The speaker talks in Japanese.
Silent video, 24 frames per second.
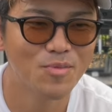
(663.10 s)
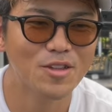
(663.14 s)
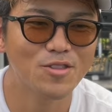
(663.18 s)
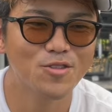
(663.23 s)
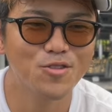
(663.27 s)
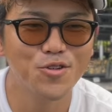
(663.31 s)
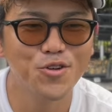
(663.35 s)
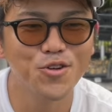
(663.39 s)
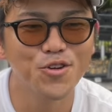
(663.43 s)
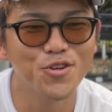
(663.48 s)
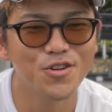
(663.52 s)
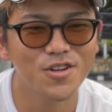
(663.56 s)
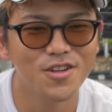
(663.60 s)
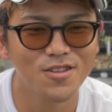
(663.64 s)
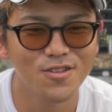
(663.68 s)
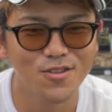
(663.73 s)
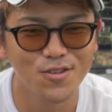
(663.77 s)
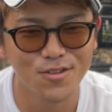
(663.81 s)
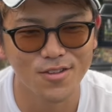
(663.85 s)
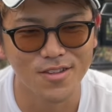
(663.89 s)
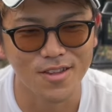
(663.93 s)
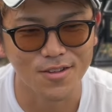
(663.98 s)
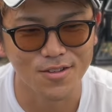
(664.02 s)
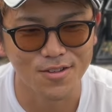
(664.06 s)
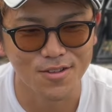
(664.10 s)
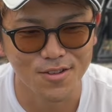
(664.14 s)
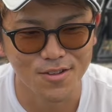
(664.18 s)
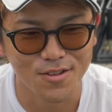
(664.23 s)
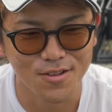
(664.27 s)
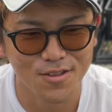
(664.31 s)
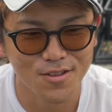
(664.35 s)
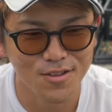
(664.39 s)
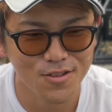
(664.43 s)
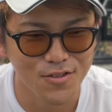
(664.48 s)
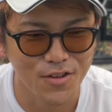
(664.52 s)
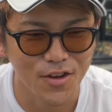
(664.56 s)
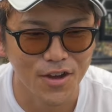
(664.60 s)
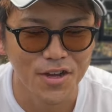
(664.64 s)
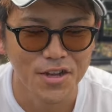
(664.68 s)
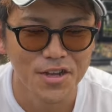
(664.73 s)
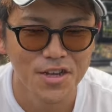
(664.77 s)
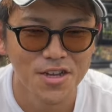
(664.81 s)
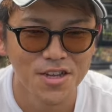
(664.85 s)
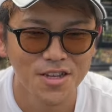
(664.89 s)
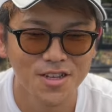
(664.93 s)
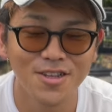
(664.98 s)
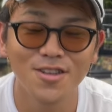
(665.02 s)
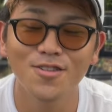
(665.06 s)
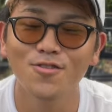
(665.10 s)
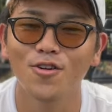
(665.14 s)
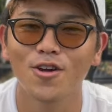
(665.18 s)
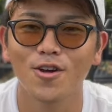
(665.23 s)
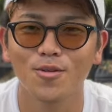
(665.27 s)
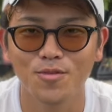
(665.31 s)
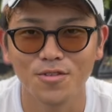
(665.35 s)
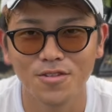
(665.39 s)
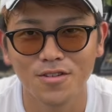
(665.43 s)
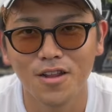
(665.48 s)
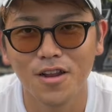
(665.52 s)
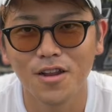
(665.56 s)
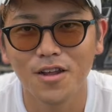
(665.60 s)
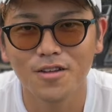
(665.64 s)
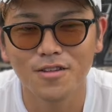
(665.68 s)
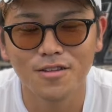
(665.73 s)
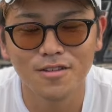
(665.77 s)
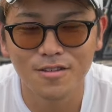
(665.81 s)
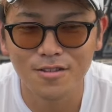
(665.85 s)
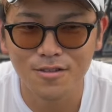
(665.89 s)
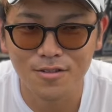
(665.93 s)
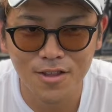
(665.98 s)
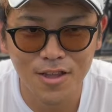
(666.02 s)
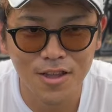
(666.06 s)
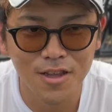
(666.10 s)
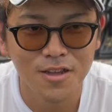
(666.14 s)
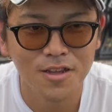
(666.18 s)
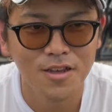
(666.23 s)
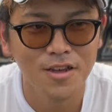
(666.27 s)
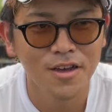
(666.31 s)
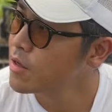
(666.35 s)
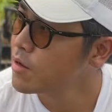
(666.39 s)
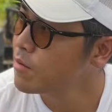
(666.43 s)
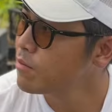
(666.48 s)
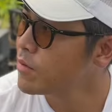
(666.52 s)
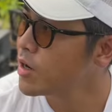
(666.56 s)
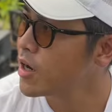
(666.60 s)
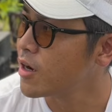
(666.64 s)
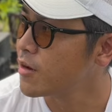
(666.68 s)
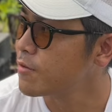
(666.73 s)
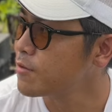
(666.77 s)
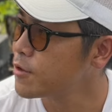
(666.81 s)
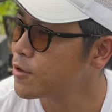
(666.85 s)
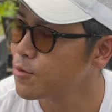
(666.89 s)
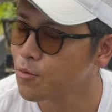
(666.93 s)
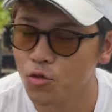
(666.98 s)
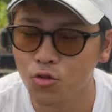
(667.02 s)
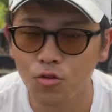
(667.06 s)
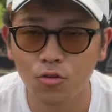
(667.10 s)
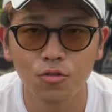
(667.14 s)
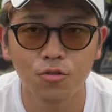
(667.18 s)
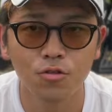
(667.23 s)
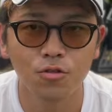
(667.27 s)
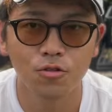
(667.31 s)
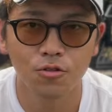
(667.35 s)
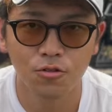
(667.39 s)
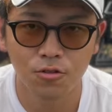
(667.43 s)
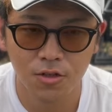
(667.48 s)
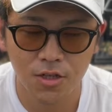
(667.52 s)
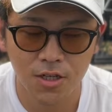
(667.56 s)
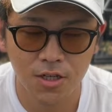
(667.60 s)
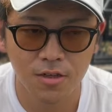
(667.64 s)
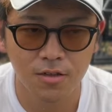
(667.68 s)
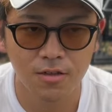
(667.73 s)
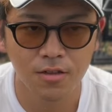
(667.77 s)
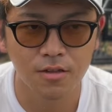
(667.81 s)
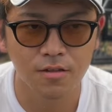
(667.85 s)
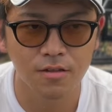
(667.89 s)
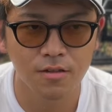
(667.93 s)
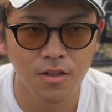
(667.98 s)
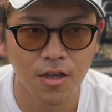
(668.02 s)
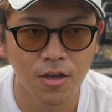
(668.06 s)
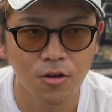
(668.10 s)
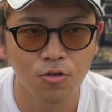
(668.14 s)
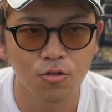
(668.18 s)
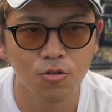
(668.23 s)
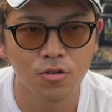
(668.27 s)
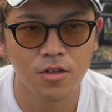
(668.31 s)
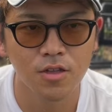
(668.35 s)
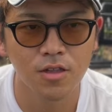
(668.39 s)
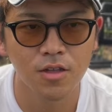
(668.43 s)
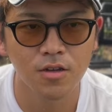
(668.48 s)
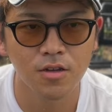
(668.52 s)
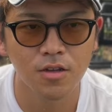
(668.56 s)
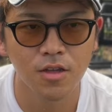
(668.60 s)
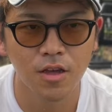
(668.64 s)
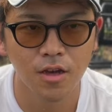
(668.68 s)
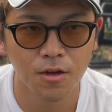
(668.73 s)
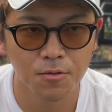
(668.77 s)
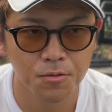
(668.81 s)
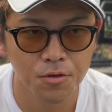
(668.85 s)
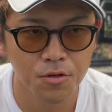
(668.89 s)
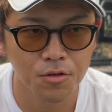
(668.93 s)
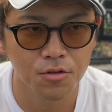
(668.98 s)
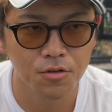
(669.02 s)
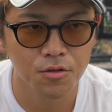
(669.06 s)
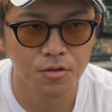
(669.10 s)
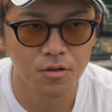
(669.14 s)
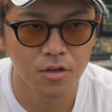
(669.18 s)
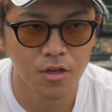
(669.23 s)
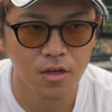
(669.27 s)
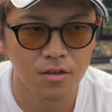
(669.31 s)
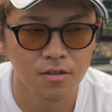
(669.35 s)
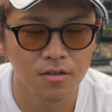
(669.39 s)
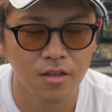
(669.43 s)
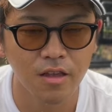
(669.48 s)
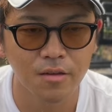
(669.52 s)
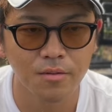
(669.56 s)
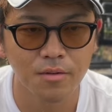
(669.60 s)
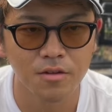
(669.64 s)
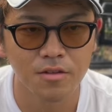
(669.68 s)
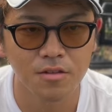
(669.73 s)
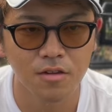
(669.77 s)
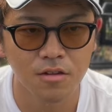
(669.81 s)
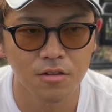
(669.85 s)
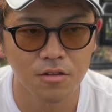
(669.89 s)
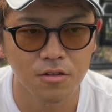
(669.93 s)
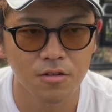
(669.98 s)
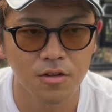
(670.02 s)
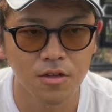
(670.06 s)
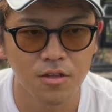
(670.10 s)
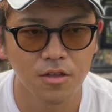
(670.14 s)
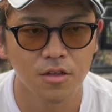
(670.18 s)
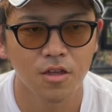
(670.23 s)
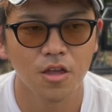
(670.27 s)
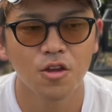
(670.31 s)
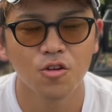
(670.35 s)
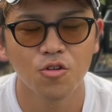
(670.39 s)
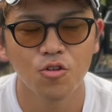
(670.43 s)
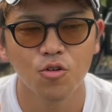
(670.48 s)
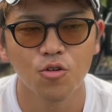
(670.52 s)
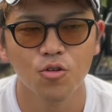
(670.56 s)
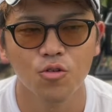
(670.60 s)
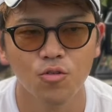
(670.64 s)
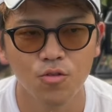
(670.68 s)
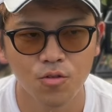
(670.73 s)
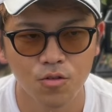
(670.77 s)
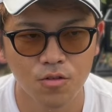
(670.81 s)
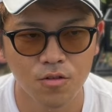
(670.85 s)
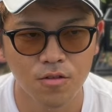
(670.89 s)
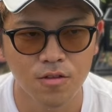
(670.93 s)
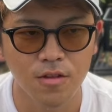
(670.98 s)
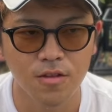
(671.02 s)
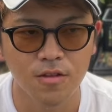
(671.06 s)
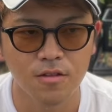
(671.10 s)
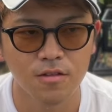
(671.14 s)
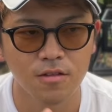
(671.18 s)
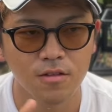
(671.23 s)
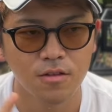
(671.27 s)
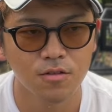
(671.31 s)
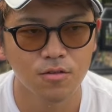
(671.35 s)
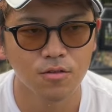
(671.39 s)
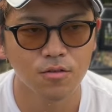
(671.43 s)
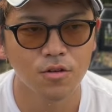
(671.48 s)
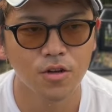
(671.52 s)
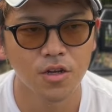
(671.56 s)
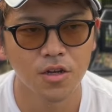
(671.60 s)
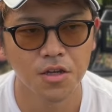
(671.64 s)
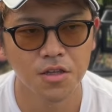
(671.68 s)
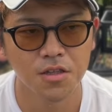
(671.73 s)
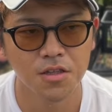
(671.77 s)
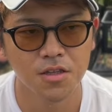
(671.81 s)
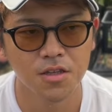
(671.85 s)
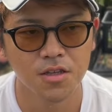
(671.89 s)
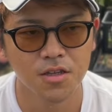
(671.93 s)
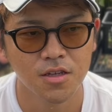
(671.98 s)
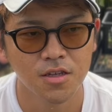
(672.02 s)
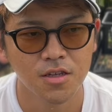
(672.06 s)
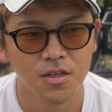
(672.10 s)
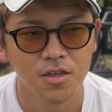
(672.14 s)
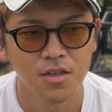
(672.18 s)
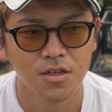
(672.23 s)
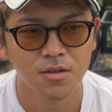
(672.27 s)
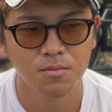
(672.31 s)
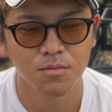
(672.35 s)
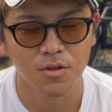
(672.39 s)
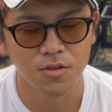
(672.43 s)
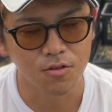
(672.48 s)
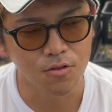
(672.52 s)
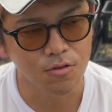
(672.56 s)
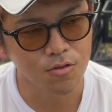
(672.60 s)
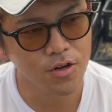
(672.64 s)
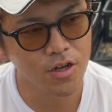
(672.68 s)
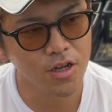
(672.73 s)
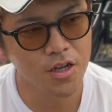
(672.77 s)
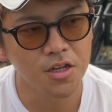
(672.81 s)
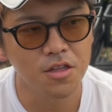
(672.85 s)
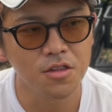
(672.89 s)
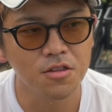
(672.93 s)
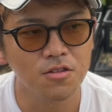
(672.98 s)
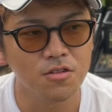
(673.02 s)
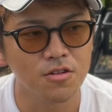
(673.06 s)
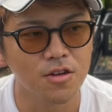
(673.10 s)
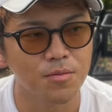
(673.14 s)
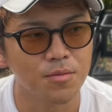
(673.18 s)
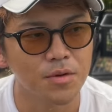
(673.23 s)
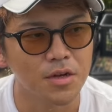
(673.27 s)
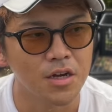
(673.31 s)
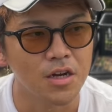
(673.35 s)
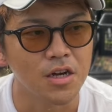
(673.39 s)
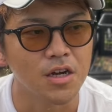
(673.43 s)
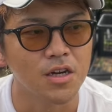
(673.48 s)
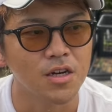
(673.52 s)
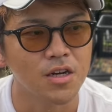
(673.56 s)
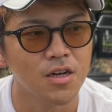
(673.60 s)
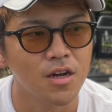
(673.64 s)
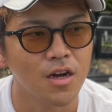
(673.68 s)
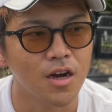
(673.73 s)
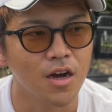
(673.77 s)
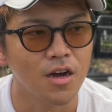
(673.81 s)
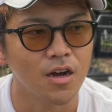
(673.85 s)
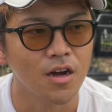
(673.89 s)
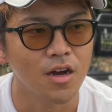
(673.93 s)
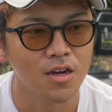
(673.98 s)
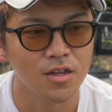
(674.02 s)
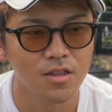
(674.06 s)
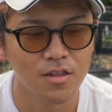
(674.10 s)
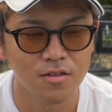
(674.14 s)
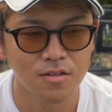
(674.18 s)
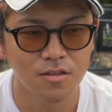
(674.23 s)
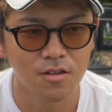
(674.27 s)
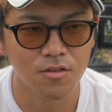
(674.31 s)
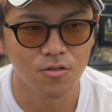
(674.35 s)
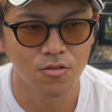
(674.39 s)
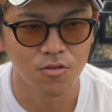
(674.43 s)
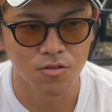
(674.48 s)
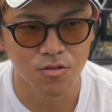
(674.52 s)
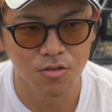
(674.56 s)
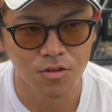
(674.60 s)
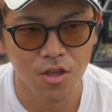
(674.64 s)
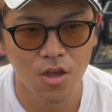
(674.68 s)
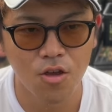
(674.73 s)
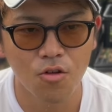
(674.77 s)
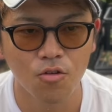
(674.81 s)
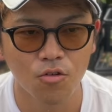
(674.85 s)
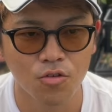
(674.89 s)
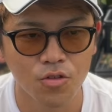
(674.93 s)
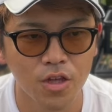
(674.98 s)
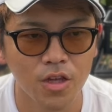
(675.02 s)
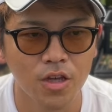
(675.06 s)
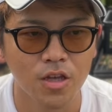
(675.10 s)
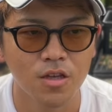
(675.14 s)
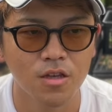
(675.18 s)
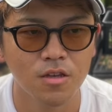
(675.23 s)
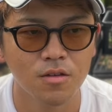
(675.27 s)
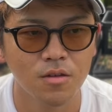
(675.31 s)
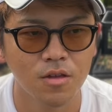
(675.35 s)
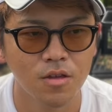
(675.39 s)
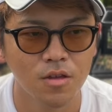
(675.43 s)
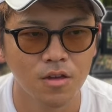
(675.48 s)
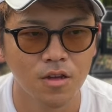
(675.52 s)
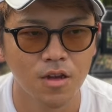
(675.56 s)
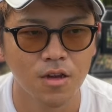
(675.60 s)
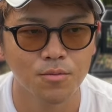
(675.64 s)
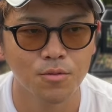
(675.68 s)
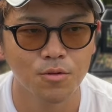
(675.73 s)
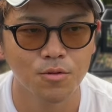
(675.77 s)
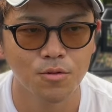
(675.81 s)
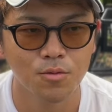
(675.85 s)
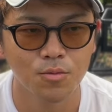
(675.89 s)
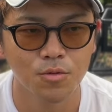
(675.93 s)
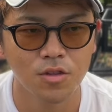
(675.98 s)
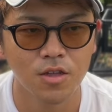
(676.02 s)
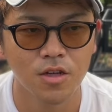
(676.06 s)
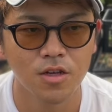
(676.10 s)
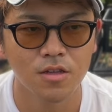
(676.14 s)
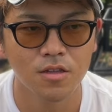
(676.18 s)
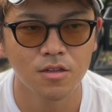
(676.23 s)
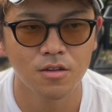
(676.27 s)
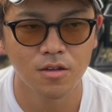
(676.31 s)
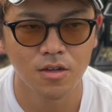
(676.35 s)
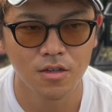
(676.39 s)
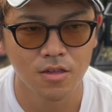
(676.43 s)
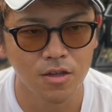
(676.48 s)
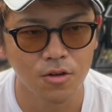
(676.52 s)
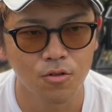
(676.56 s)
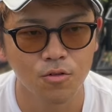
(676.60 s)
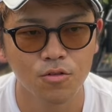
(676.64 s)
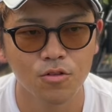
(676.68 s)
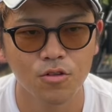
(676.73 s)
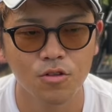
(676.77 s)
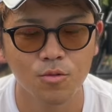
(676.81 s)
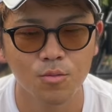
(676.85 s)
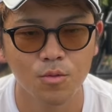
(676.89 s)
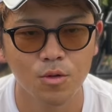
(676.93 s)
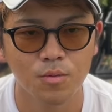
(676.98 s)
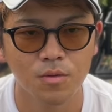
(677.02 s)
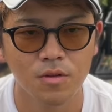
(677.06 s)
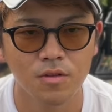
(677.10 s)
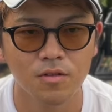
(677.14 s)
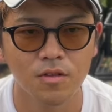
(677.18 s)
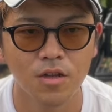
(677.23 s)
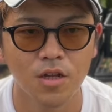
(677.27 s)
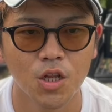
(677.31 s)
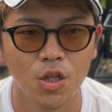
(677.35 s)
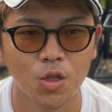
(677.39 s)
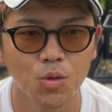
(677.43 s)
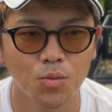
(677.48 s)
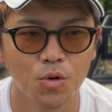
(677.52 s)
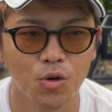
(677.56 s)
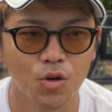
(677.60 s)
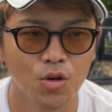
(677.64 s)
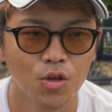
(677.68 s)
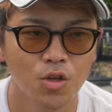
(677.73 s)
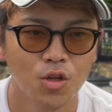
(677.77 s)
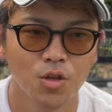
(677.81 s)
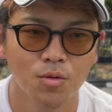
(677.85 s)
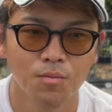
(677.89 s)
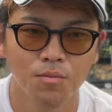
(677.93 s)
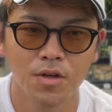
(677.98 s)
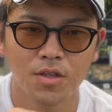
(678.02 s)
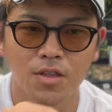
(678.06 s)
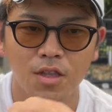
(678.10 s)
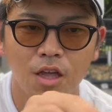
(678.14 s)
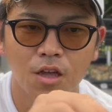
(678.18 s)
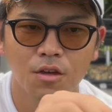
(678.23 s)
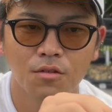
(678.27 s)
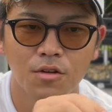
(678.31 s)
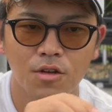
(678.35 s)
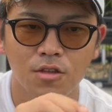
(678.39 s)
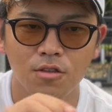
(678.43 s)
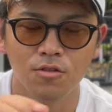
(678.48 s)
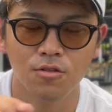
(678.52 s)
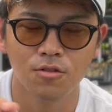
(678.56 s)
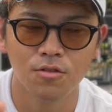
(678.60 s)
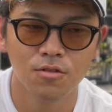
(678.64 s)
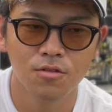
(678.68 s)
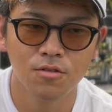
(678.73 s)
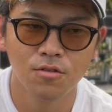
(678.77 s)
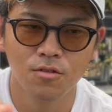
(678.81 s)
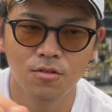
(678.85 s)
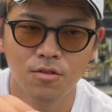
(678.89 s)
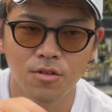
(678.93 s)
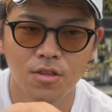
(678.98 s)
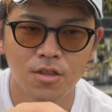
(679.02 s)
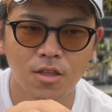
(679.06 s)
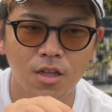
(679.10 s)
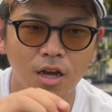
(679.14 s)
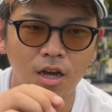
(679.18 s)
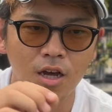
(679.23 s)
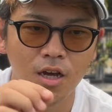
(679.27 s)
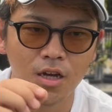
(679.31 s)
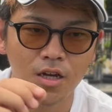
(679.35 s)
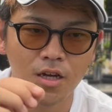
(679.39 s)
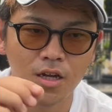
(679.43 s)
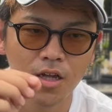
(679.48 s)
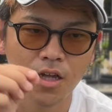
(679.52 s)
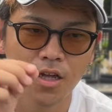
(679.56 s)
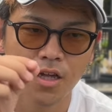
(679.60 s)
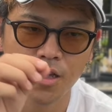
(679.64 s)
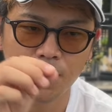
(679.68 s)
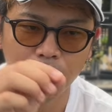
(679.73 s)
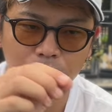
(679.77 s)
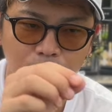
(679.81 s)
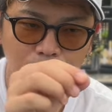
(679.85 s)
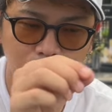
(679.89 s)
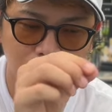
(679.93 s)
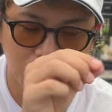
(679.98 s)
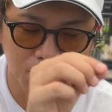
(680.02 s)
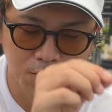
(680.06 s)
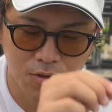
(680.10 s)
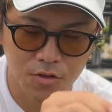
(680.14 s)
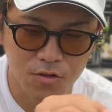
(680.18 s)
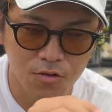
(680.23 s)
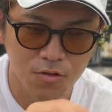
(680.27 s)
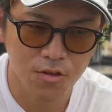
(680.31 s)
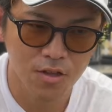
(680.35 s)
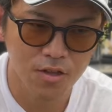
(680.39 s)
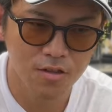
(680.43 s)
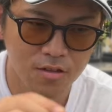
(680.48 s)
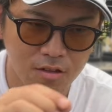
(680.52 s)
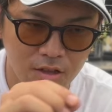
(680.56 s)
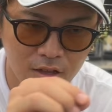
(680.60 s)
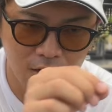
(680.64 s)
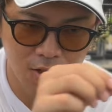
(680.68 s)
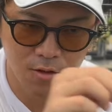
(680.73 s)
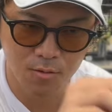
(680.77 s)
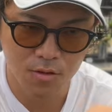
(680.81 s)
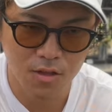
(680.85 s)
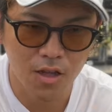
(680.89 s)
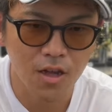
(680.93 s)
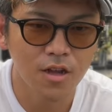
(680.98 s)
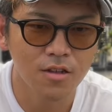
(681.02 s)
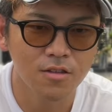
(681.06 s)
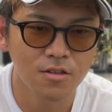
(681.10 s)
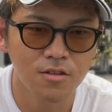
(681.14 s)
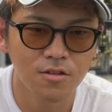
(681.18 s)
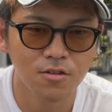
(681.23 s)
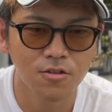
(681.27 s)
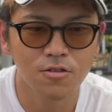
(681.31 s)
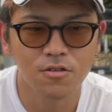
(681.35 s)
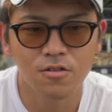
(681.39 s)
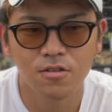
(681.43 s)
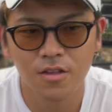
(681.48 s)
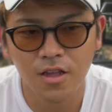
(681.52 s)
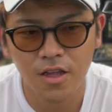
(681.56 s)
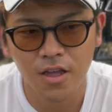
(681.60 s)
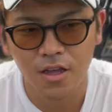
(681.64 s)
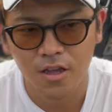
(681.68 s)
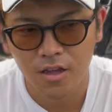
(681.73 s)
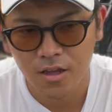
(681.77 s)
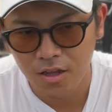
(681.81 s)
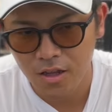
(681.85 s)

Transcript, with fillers: まあ、同様に調査をするっていうのはいいのかもしれないですよね。まあ、アビューも同様にですねこう沖縄県アビュー、えー、栽培されてる方結構多くてですねそこら辺に、まあ、そこら辺っていうかまああれですけど結構ね、えー、株を持たれてる方多いと思いますけれども、まあ、台湾のそういった、えー、まあ、未消ですけれども高継ぎをして、